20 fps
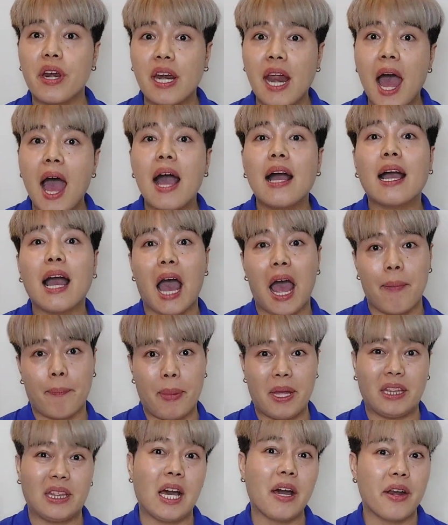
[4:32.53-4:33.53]
ร่างกาย
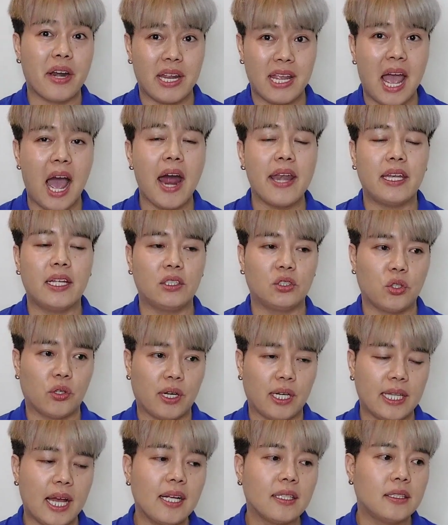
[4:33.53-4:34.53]
ไปสักระยะหนึ่งจน
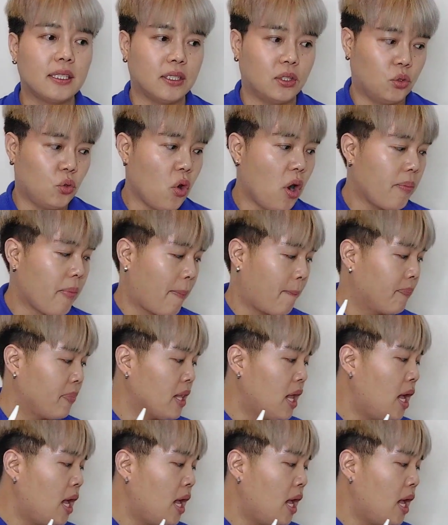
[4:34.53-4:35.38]
กระทั่งถึงช่วงแบบ